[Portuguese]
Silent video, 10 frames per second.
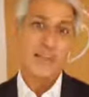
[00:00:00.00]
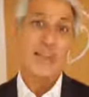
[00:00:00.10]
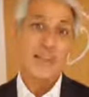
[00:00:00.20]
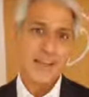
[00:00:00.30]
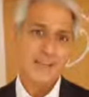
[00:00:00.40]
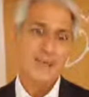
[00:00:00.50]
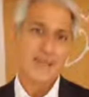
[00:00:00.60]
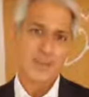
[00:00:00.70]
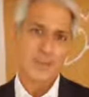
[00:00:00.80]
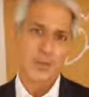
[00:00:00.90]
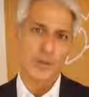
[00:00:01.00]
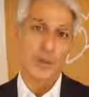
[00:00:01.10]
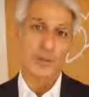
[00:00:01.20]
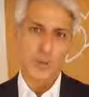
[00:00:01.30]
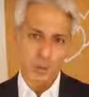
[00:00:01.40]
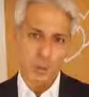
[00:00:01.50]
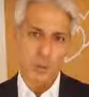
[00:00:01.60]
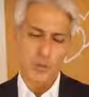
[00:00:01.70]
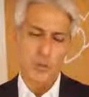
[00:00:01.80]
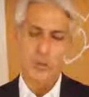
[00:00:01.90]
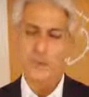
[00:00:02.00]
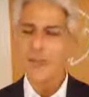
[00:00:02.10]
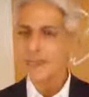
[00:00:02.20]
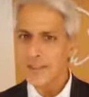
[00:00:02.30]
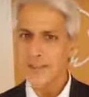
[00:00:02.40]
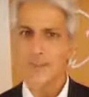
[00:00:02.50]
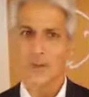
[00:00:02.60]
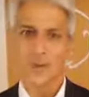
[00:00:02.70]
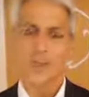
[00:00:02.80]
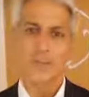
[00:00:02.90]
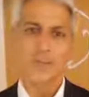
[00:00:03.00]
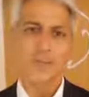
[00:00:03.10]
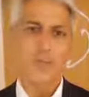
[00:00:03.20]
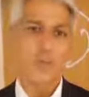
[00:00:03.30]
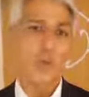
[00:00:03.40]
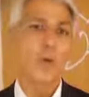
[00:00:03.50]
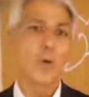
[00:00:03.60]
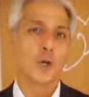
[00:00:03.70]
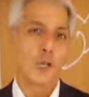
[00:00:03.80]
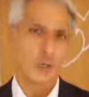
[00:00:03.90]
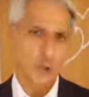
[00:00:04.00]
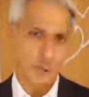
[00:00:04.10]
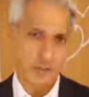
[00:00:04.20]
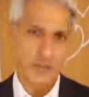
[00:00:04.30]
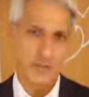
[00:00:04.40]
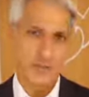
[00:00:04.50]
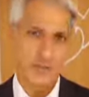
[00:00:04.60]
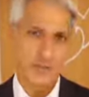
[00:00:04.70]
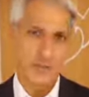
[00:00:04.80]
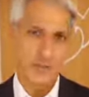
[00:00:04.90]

E é nesse Brasil que faltou e ainda falta um projeto de país.